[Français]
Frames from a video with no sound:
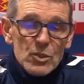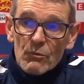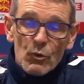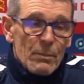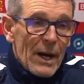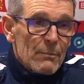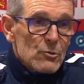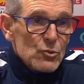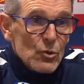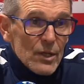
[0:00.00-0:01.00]
J'en veux pas à
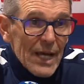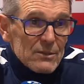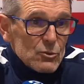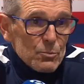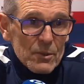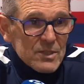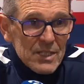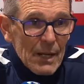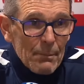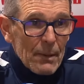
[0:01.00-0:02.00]
M. Legat, je pense
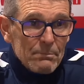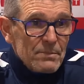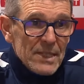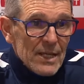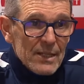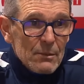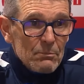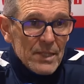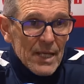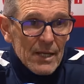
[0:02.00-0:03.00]
qu'il n'a pas bien,
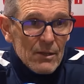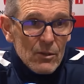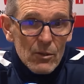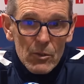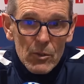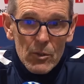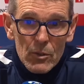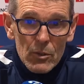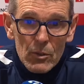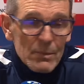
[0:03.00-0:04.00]
bien euh,
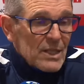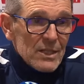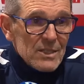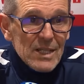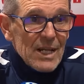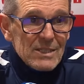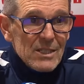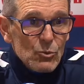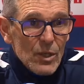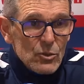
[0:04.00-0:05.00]
maîtrisé la
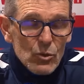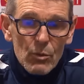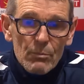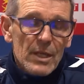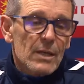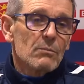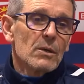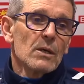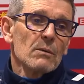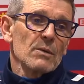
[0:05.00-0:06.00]
situation, mais,
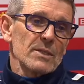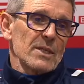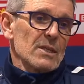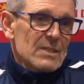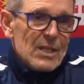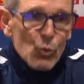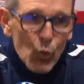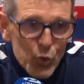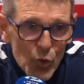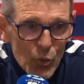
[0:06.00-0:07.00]
c'est
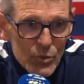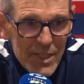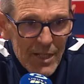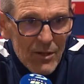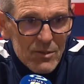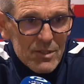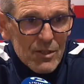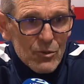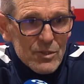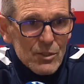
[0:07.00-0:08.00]
lourd de conséquences
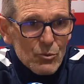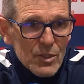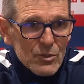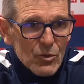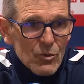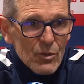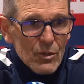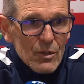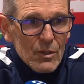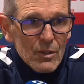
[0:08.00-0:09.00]
dans notre situation.
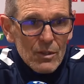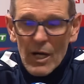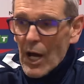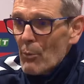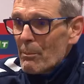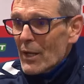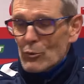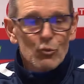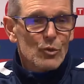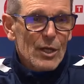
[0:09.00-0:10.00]
À un
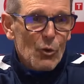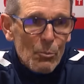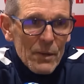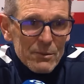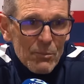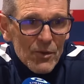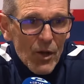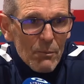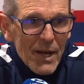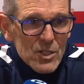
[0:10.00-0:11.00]
partout, on est complètement
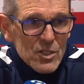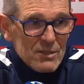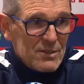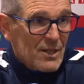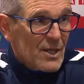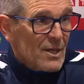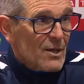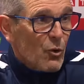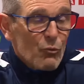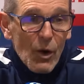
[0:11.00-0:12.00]
dans le match.
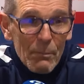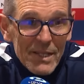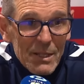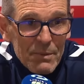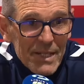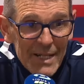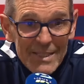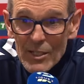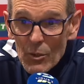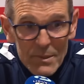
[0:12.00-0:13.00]
on ne voit pas des
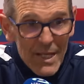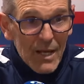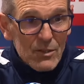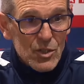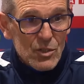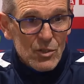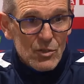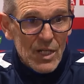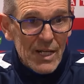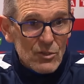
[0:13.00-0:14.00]
pénaltys comme ça chez,
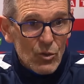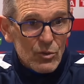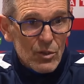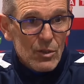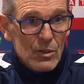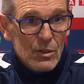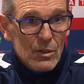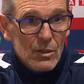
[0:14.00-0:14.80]
chez les autres.